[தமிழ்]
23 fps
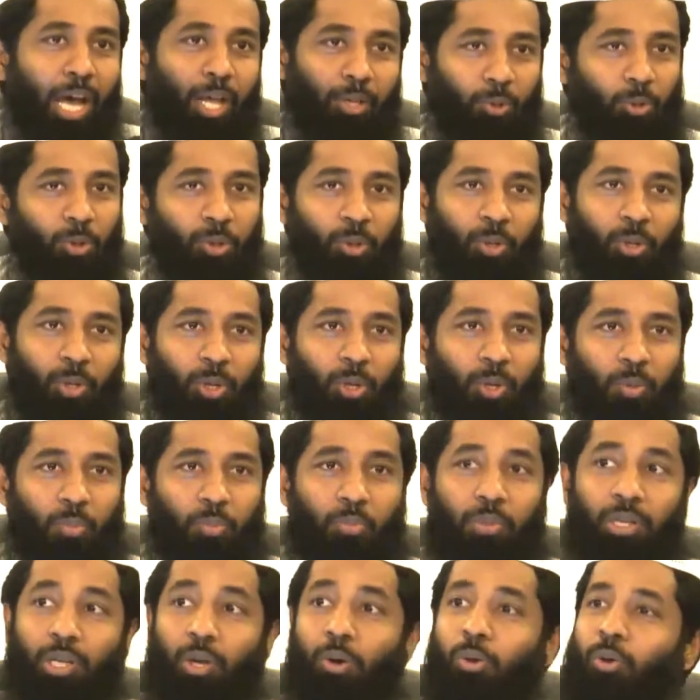அது ஒரு
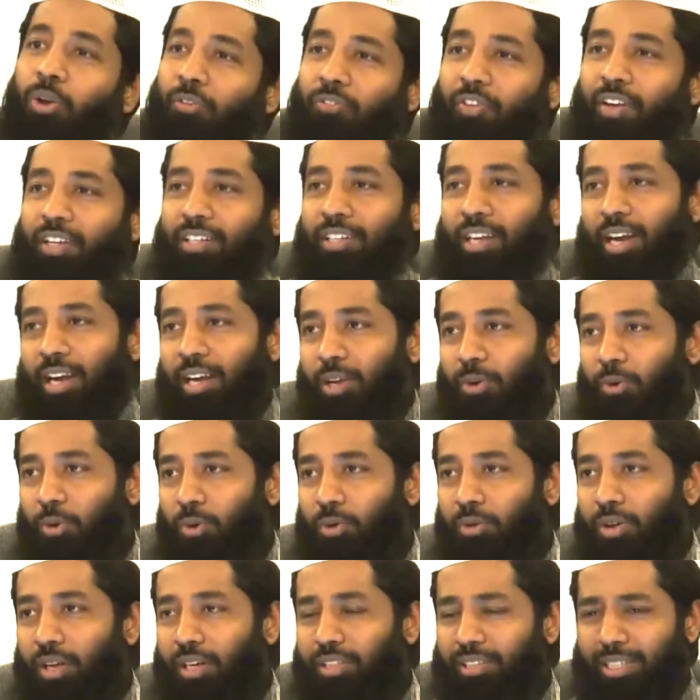மிக ஒரு எஃபெக்டான
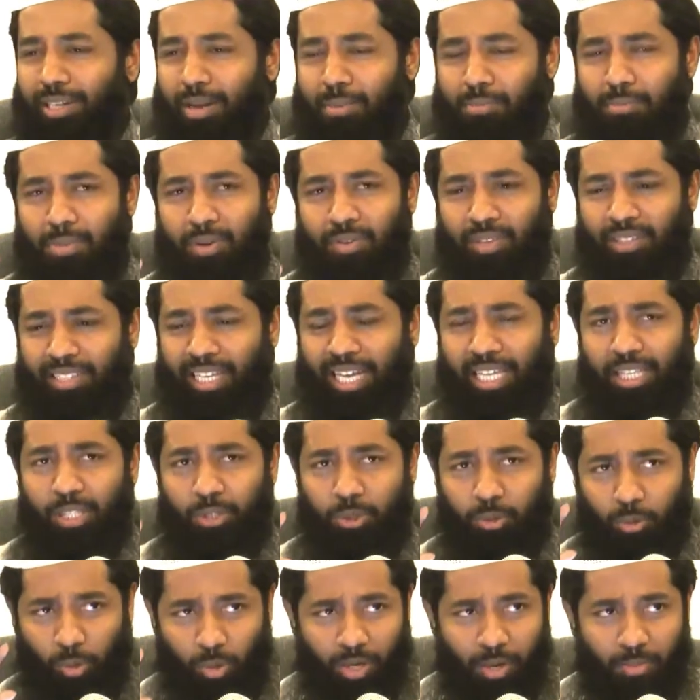ஒரு வார்த்தை நம்ம வந்து அதை
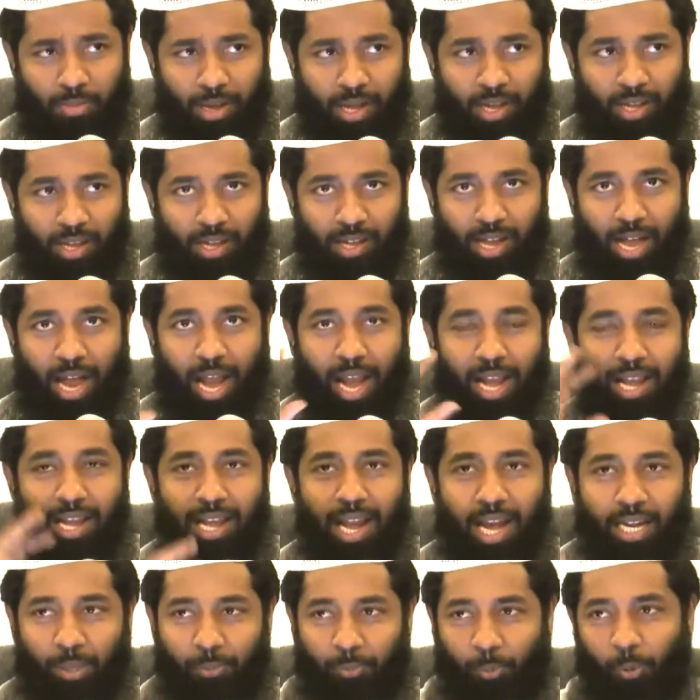சொல்கிறோமா
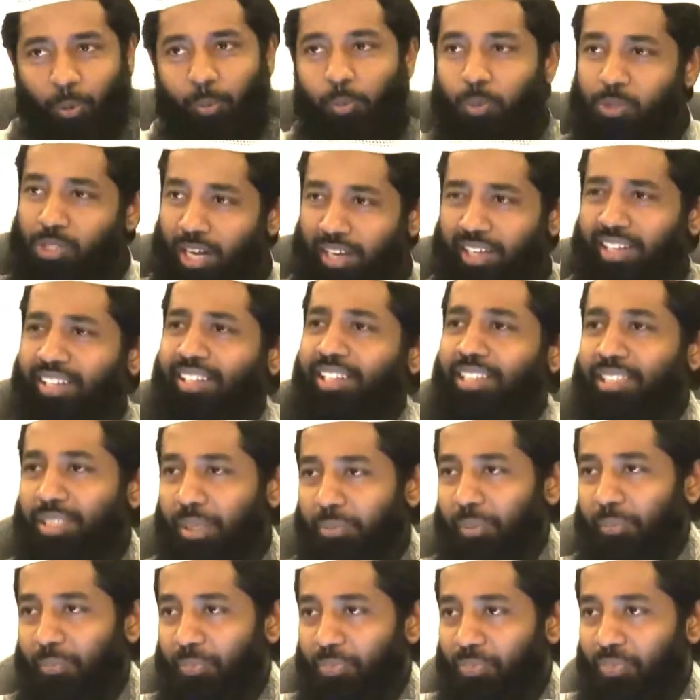அல்லாட்ட பொறுப்பு சாட்டுறதுக்கு
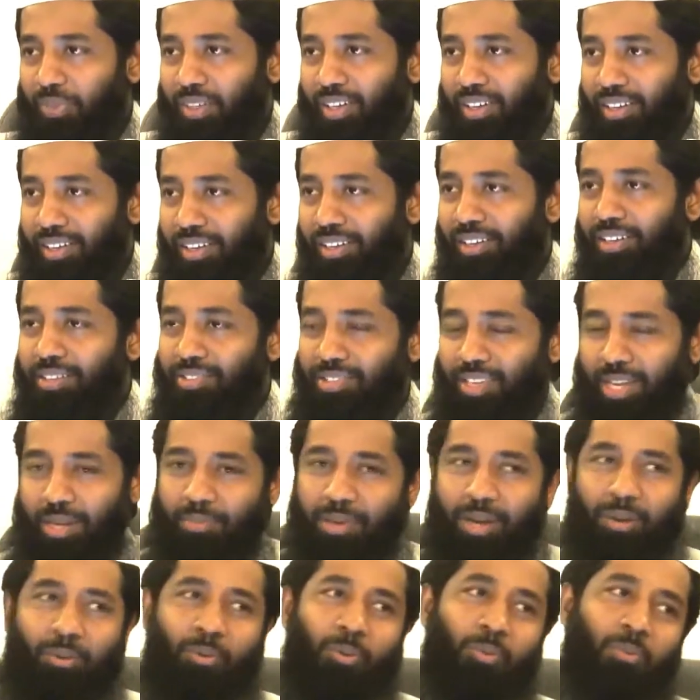சமம் இன்னிசாயம்
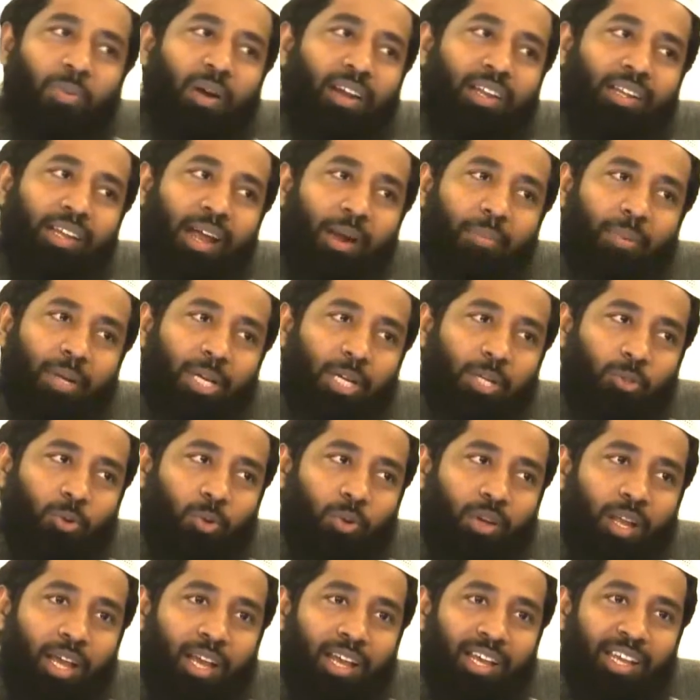நான் நோம்பாளி அப்படின்னு
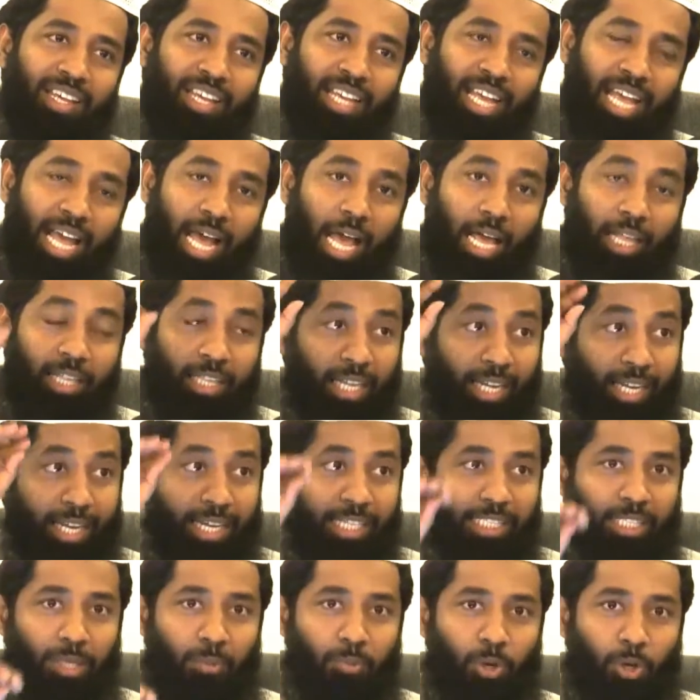சொன்னால்
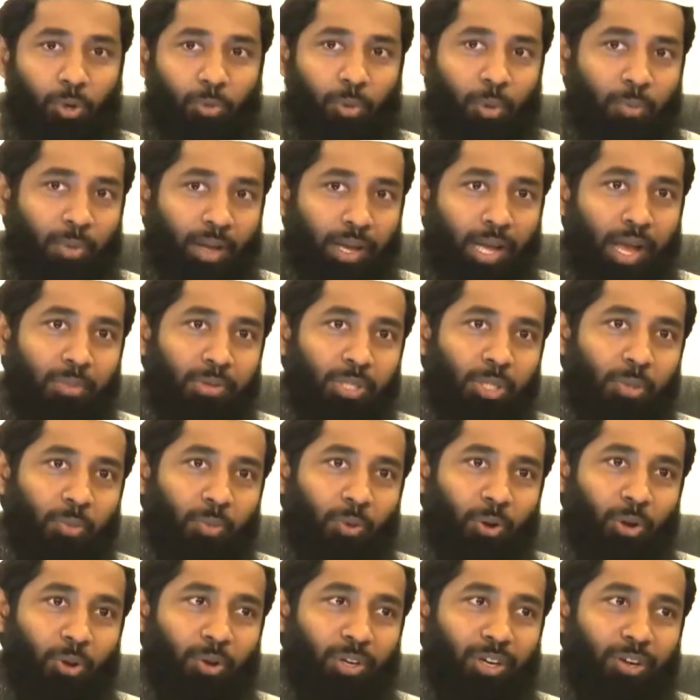அது உள்ள ஒரு மகாமிசி
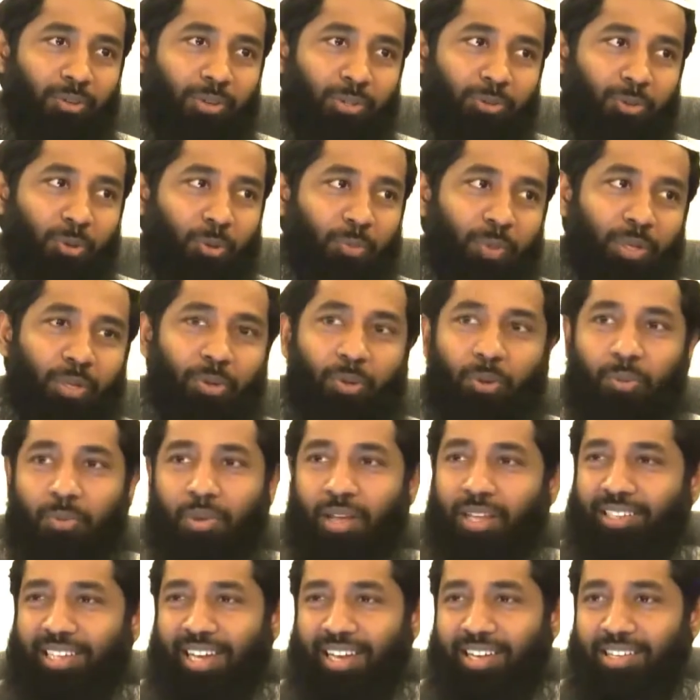போன்றவர்கள் வந்து ஒரு பெரிய ஒரு
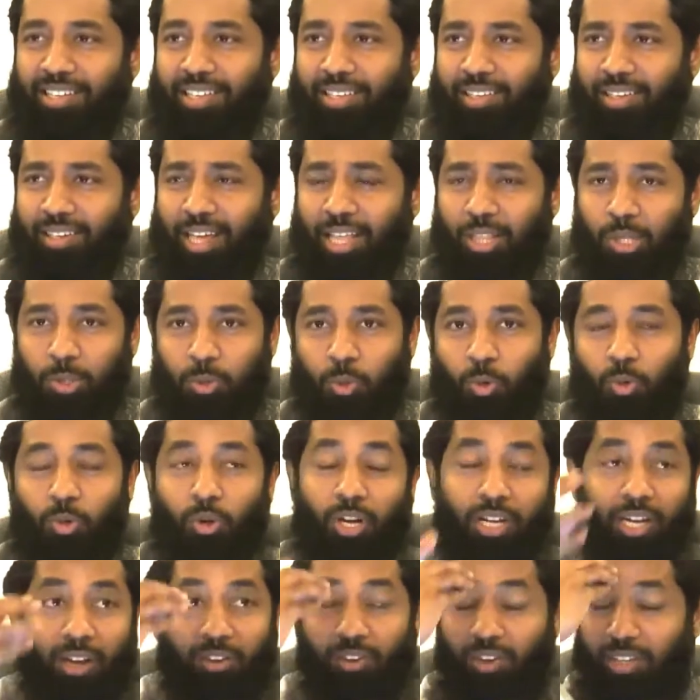மார்க் அறிஞர்கள் அதை சொன்ன
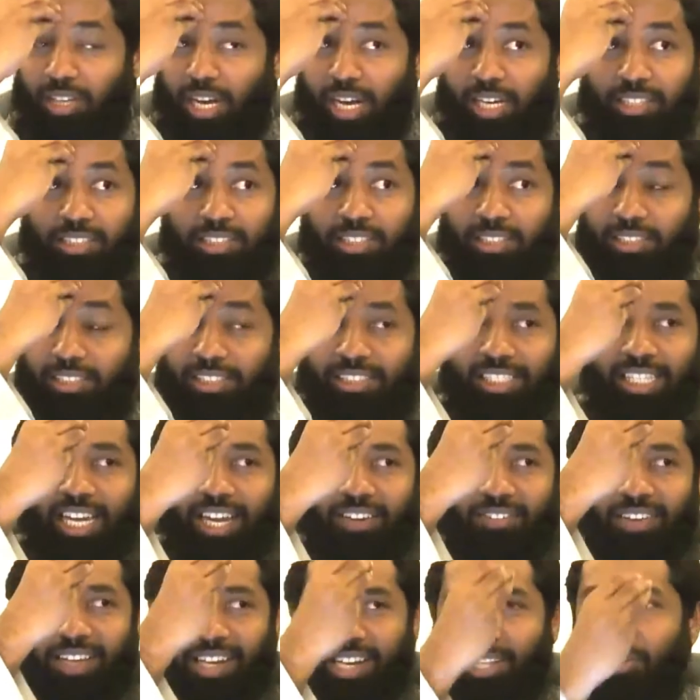உடனே அவங்களுக்கு அடுத்த
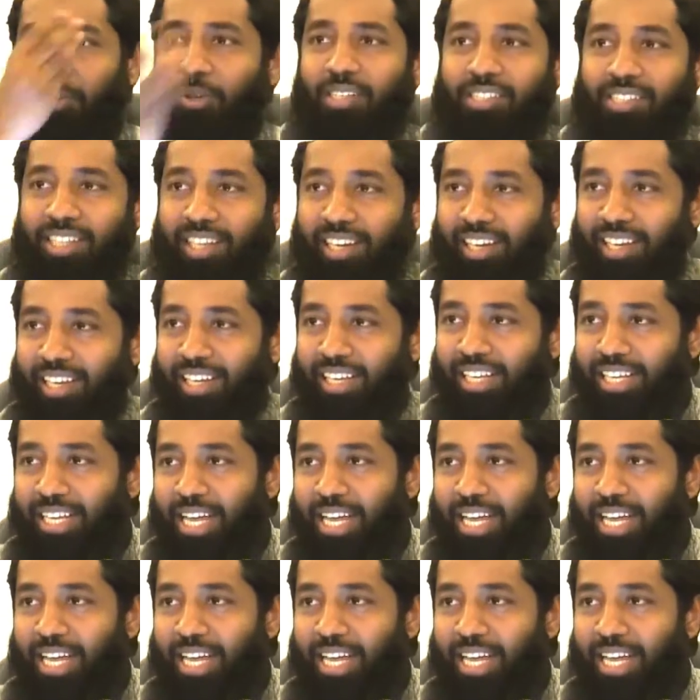சிந்தனையில் வேறு எதுவும் என்ன செய்யலை